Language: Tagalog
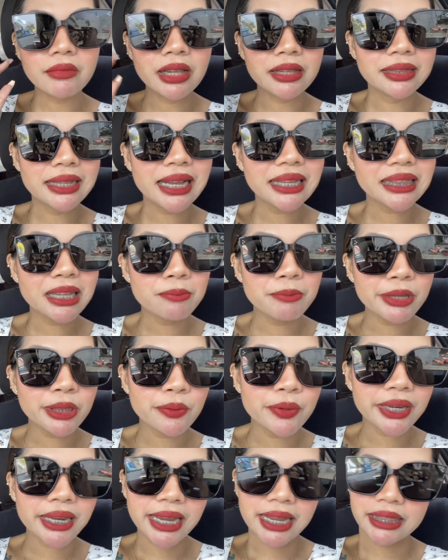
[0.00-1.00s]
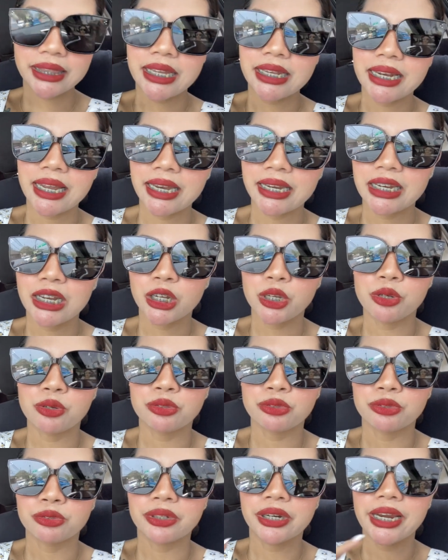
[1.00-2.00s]
dati between 89 lang
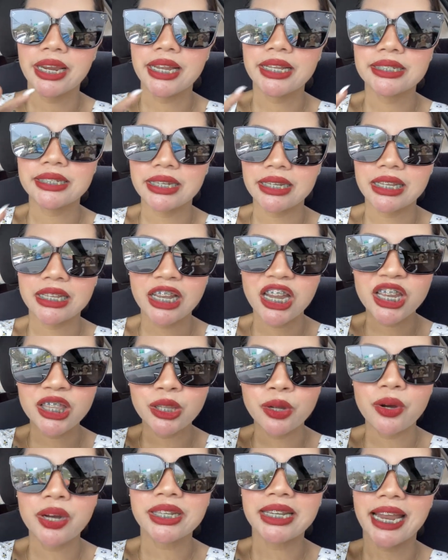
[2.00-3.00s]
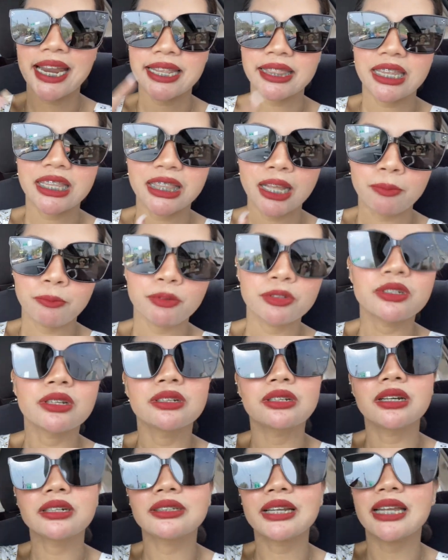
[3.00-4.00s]
yung grade, ganyan. Ngayon daw 90 tapos
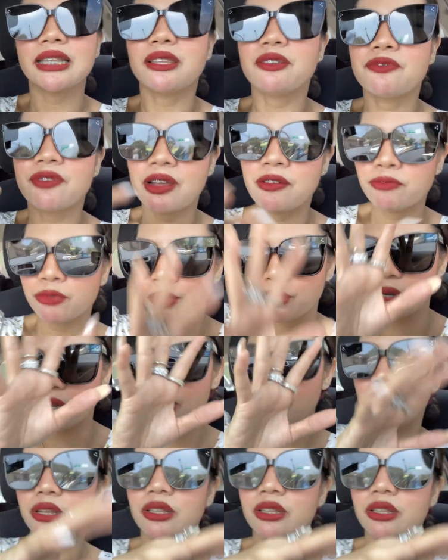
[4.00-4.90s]
hanggang 95 to eh,